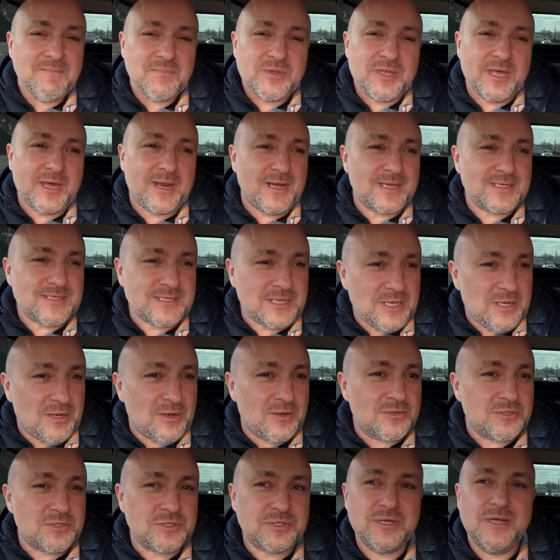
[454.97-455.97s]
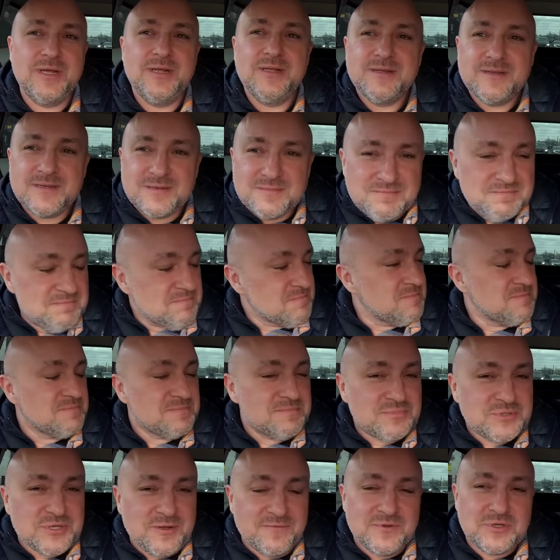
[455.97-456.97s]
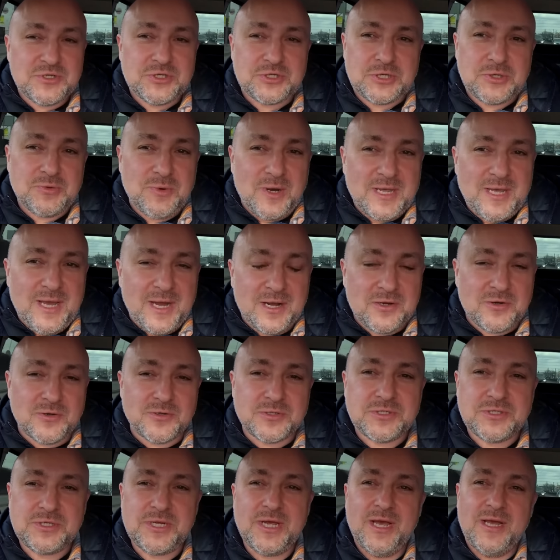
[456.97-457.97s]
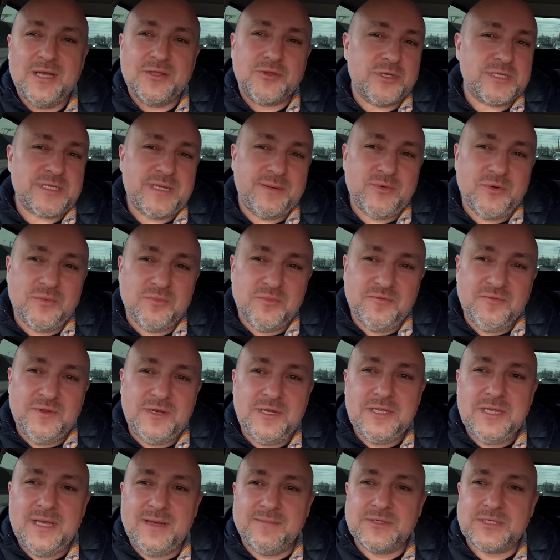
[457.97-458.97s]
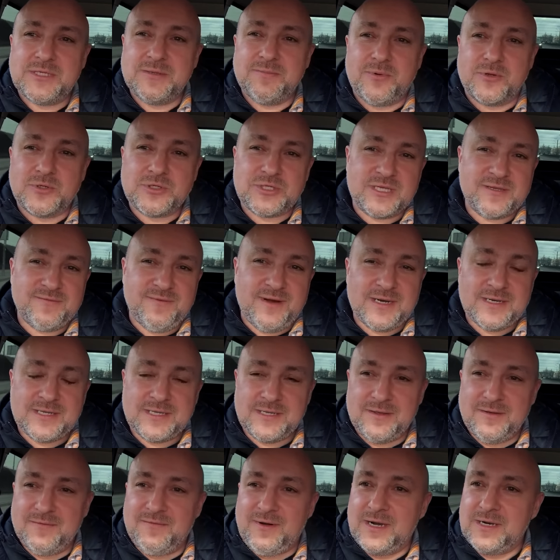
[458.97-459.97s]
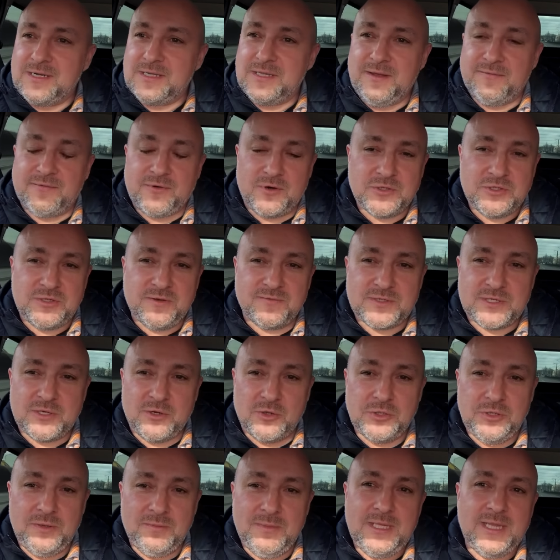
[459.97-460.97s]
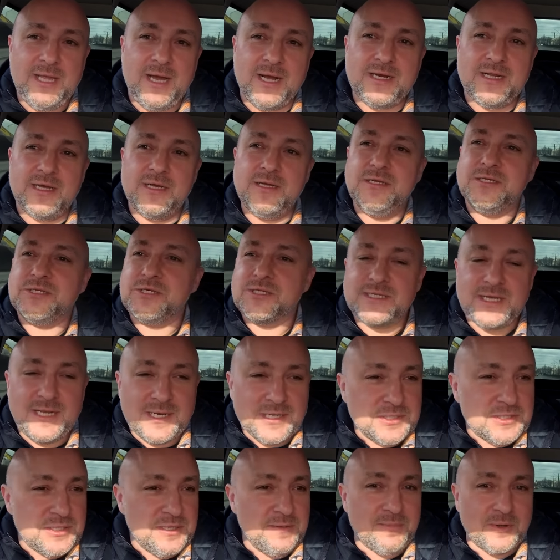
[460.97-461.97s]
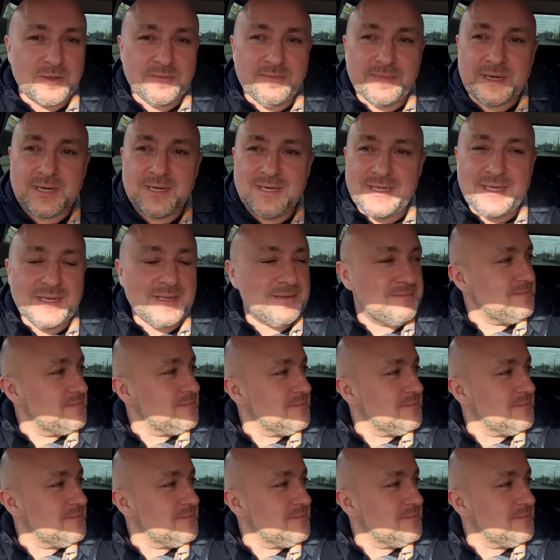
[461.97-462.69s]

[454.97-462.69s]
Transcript: Teraz ilość przewyższyła jakość. To samo mówili Niemcy podczas walk, walk na froncie wschodnim i nagle się znaleźli pod Berlinem.